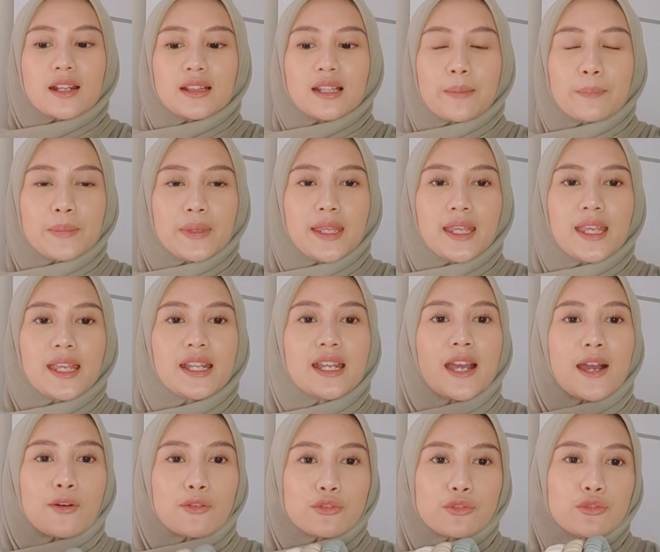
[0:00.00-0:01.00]
tapi ini
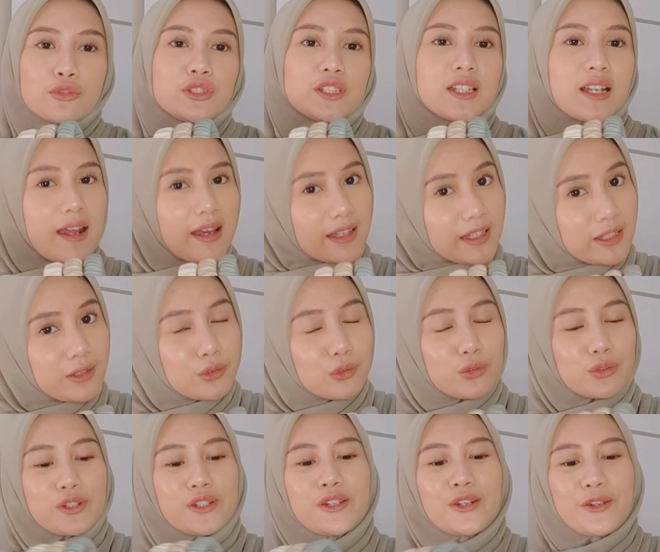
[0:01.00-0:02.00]
aku cuci lagi
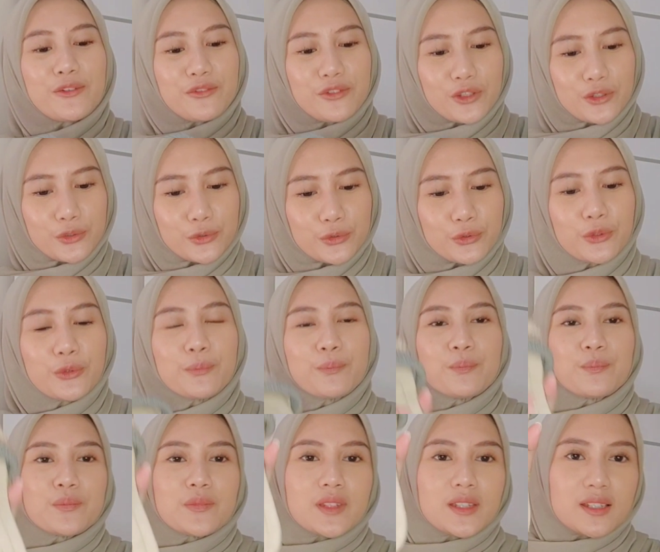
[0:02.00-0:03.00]
untuk di review
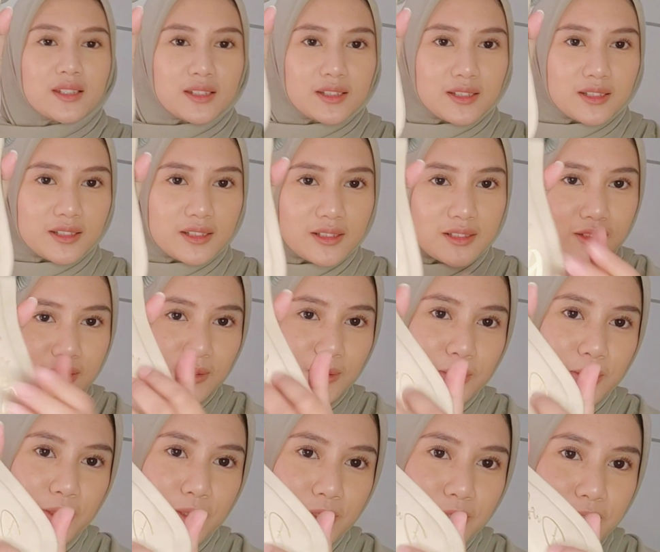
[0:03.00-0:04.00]

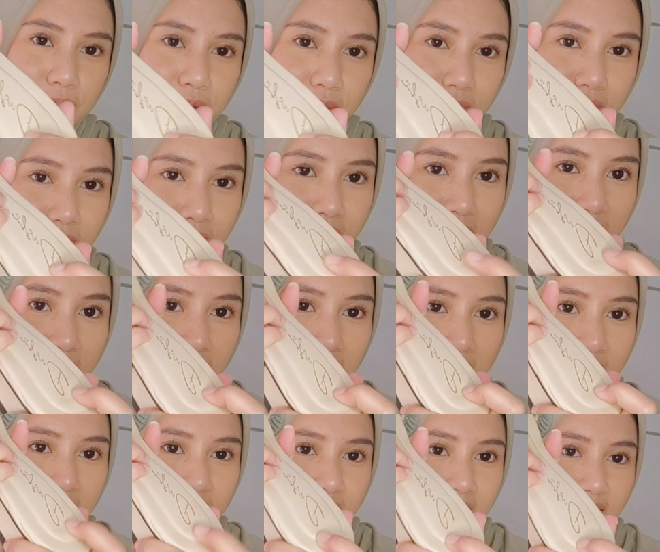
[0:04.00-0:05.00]
tuh
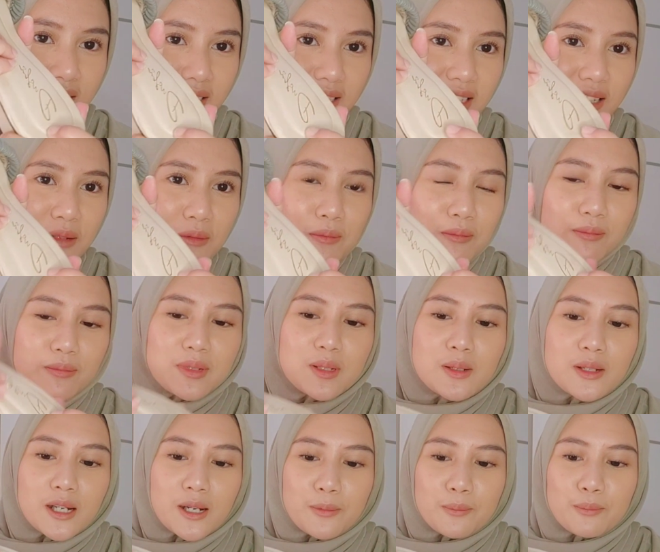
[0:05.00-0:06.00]
ini
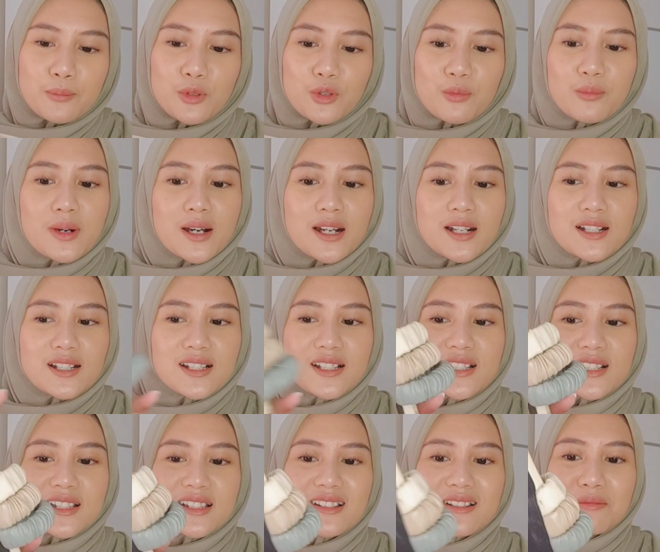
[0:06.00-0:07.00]
beneran empuk
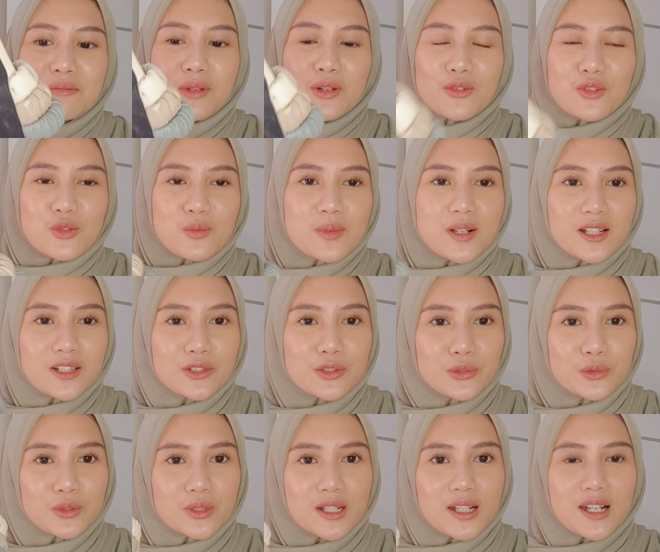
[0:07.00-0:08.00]
banget dan bagus banget
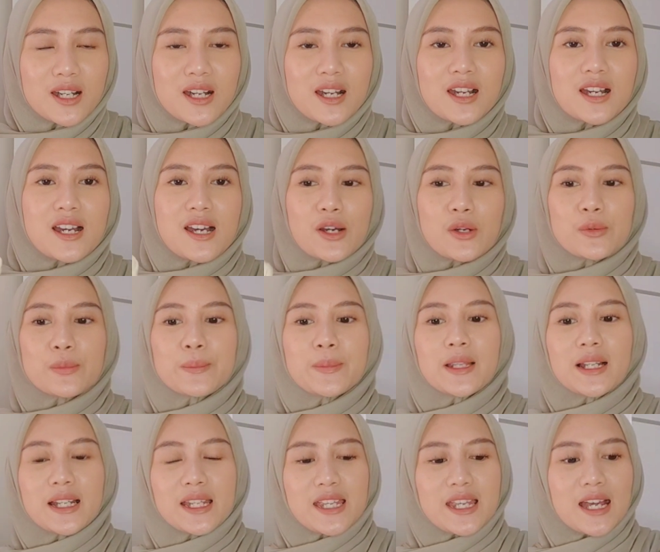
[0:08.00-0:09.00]
juga aku
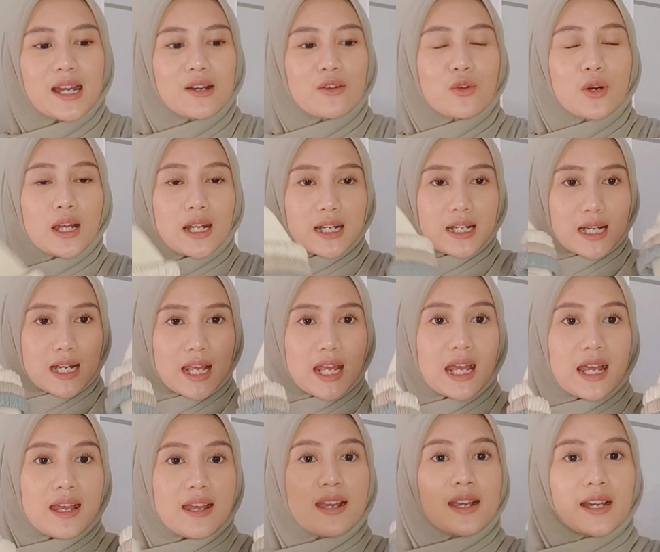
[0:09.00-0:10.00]
pilih yang warna
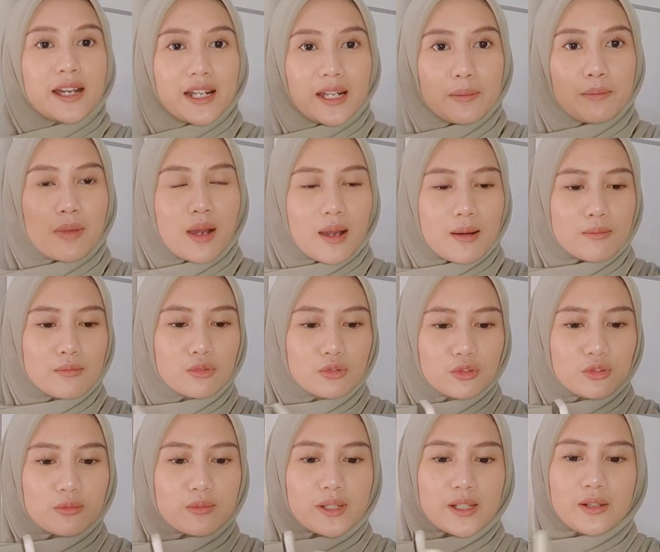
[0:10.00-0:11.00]
krim
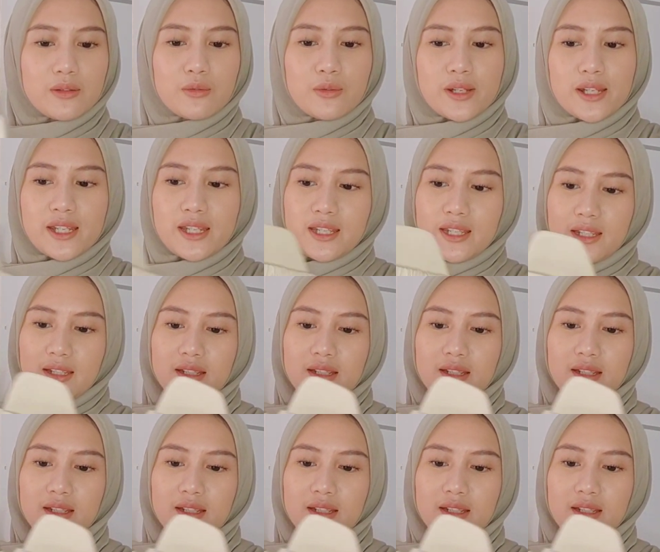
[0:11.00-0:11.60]
abu by the way